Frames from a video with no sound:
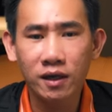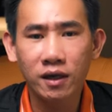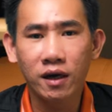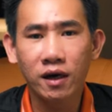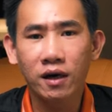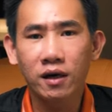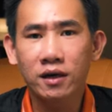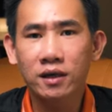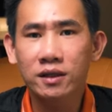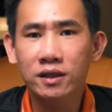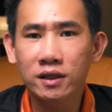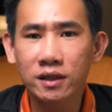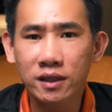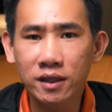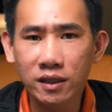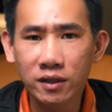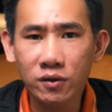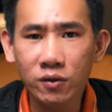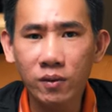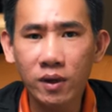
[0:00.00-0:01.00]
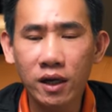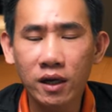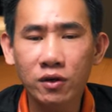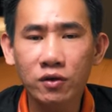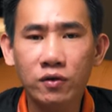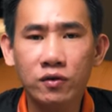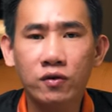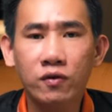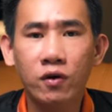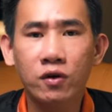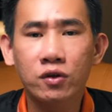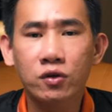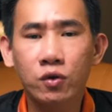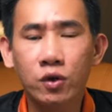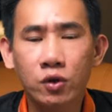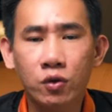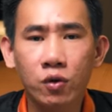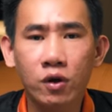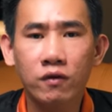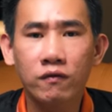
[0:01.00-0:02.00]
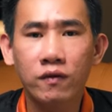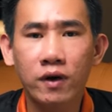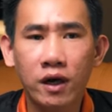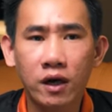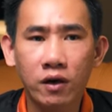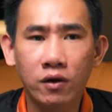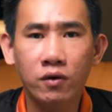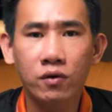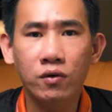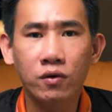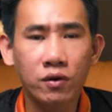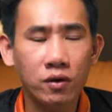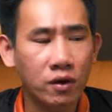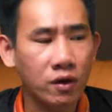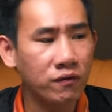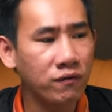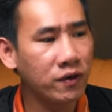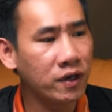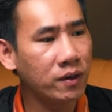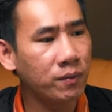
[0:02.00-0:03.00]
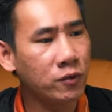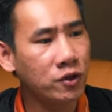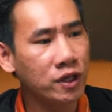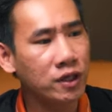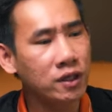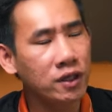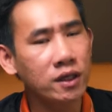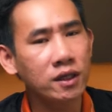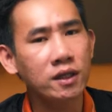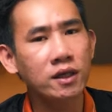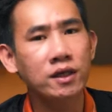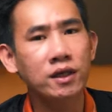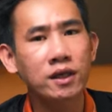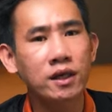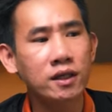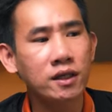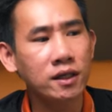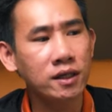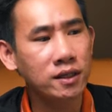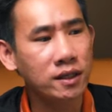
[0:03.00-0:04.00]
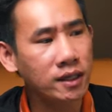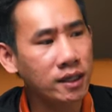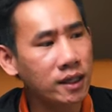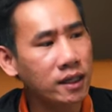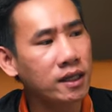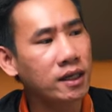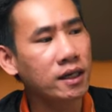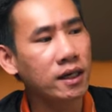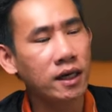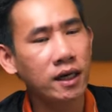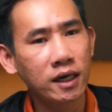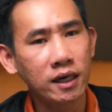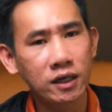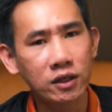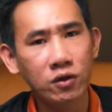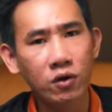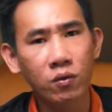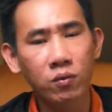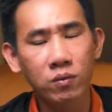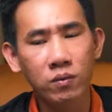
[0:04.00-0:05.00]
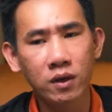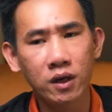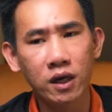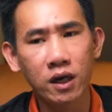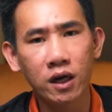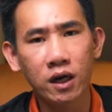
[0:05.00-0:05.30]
Đó, nhìn chung là nó còn tùy thuộc vào, còn vì một tính chất tự nhiên thì chắc chắn rằng là cái thùng